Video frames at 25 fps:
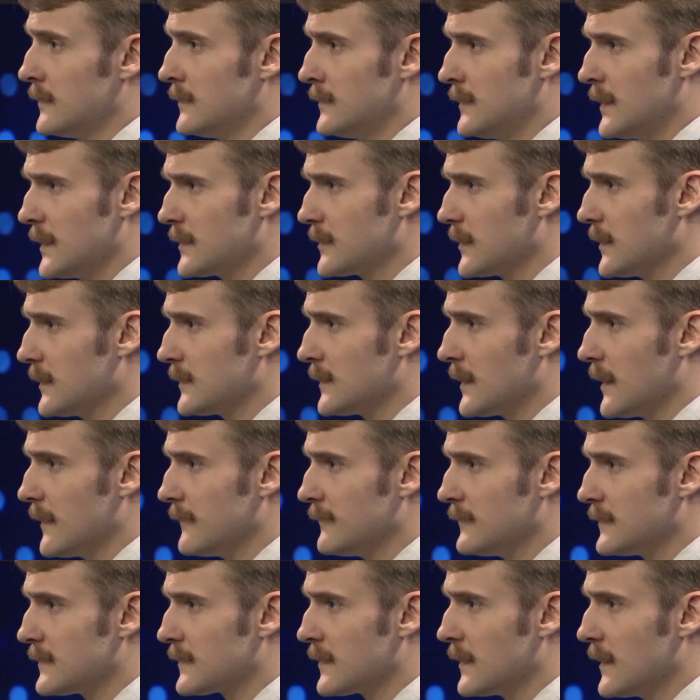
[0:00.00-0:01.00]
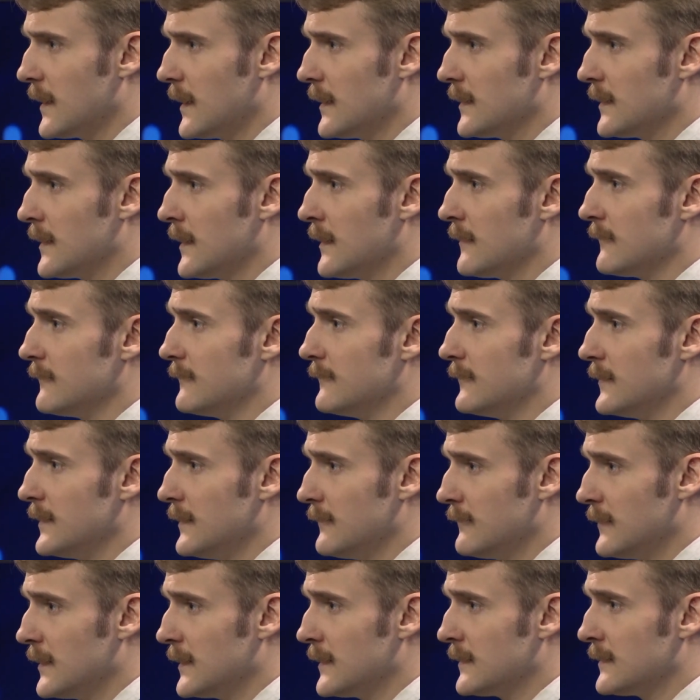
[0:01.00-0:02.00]
Даже эта официальная,
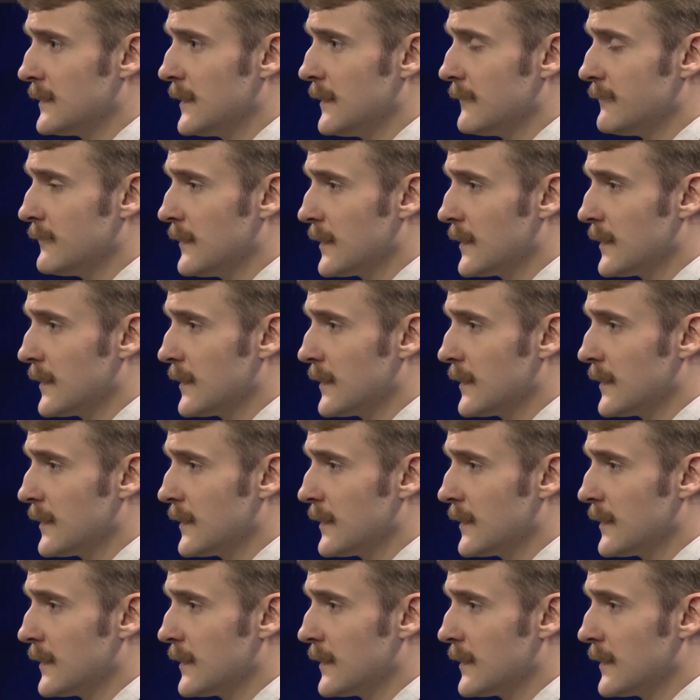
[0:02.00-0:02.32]
выверенная